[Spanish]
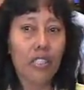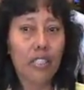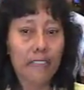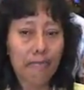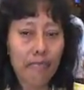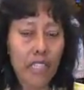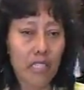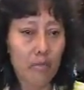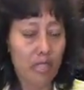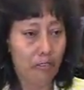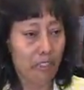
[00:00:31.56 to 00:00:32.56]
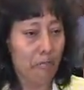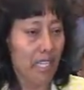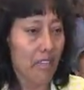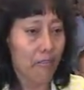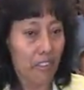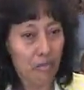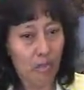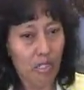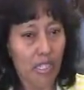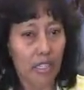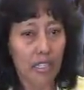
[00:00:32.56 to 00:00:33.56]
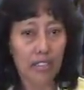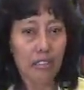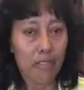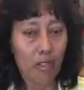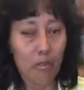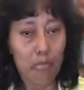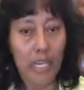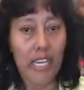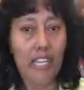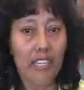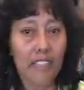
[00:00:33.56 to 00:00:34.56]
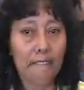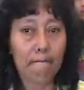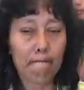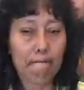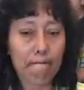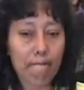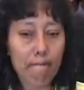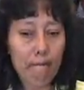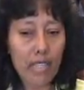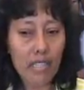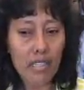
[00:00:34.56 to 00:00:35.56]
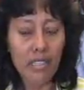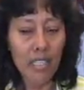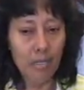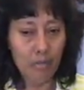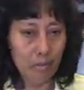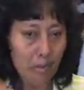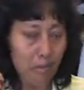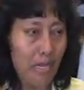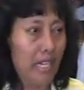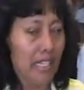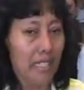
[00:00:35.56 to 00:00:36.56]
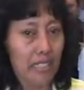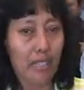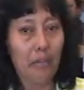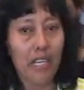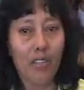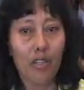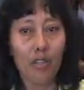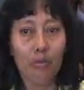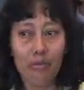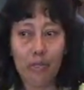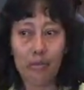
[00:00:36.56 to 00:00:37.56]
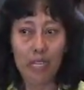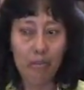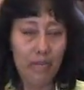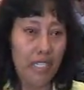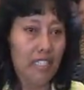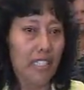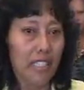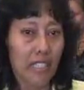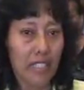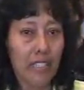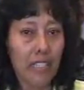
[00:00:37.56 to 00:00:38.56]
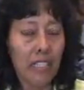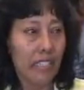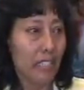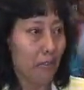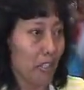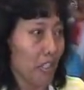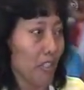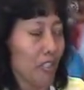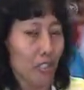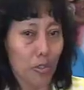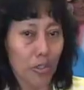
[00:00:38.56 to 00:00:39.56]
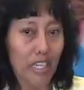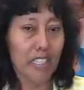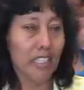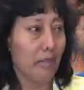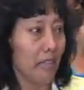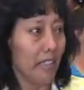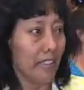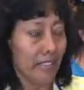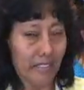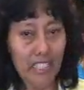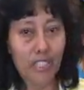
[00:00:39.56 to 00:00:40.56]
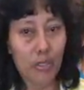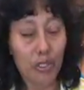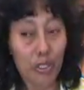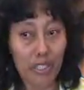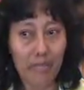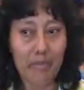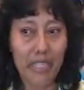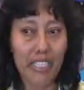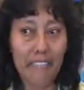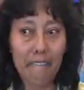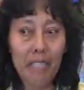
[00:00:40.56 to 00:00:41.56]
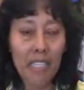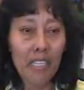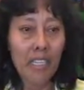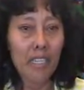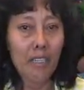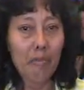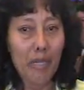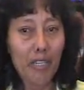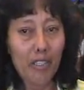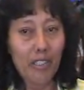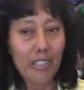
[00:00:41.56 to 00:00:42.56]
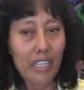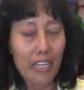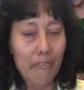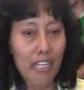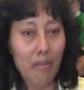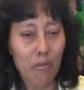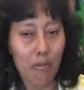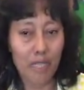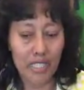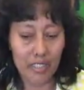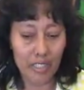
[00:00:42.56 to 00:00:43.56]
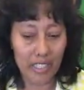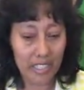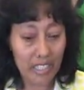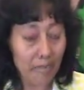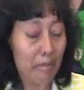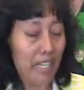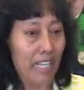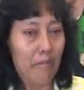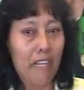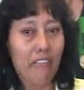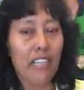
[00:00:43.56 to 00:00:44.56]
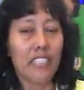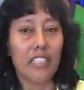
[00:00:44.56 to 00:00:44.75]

y mi familia fue muy golpeada. Mi mamá en El Salvador, mi hermana se divorció, su hogar se destruyó también. Pero había momentos en que siempre clamaba al